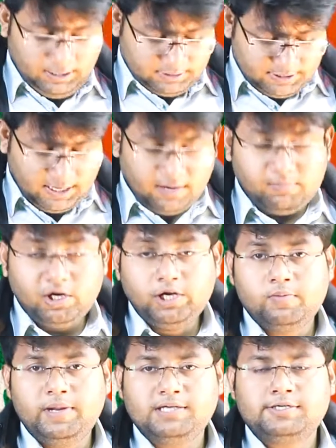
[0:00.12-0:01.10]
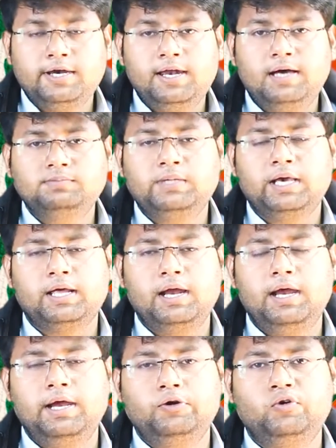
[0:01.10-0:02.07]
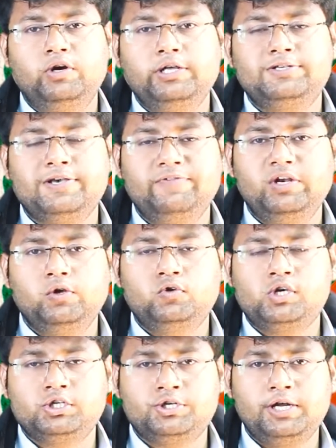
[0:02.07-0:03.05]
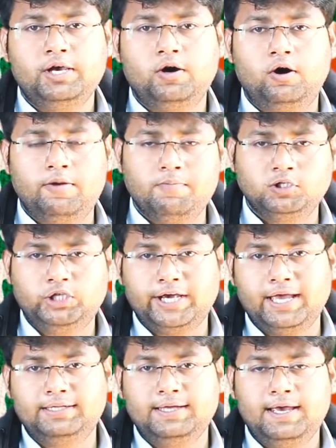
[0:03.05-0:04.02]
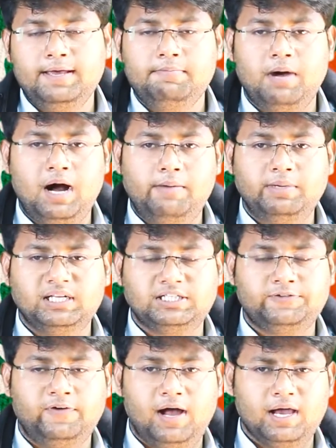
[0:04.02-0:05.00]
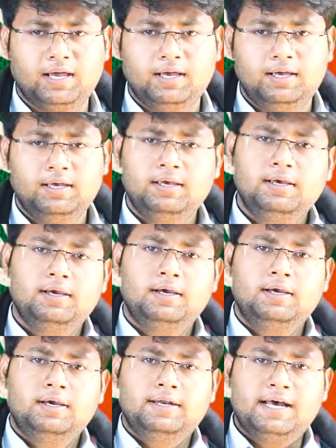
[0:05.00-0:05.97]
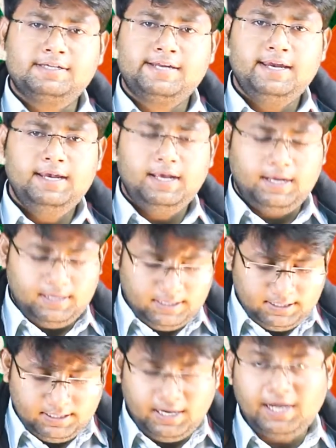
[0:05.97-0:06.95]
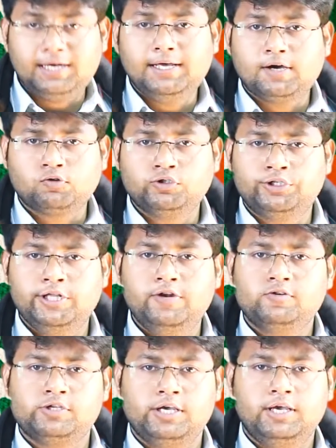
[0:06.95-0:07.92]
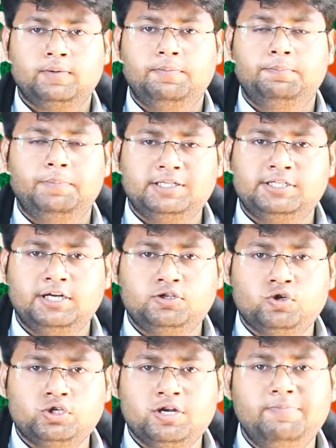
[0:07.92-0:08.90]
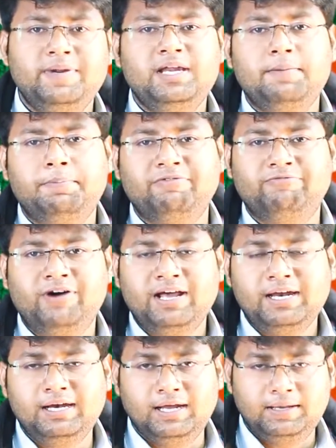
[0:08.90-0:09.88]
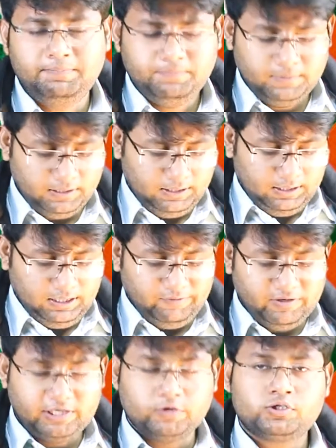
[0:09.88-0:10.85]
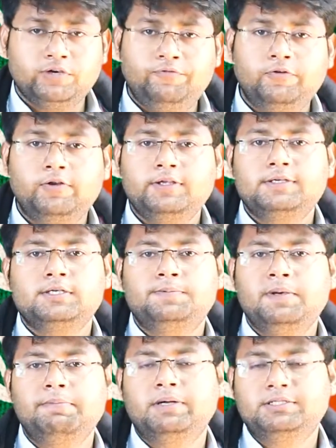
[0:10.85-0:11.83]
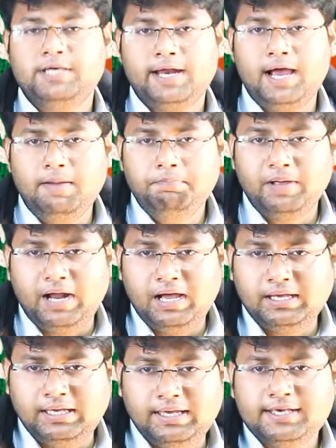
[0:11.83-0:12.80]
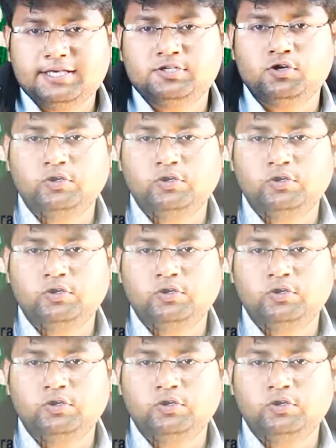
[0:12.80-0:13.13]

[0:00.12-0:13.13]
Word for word: असलम नाजरीन आप देख रहे हैं 27 न्यूज़ हिस्ट्री और मुझे कहते हैं मोहम्मद इशफाक नाजरीन हालिया कुछ दिनों से एक पिक्चर सोशल मीडिया पर वायरल है इवन कि उसकी फुटेजेस भी मंजराम पर आ गई हैं कि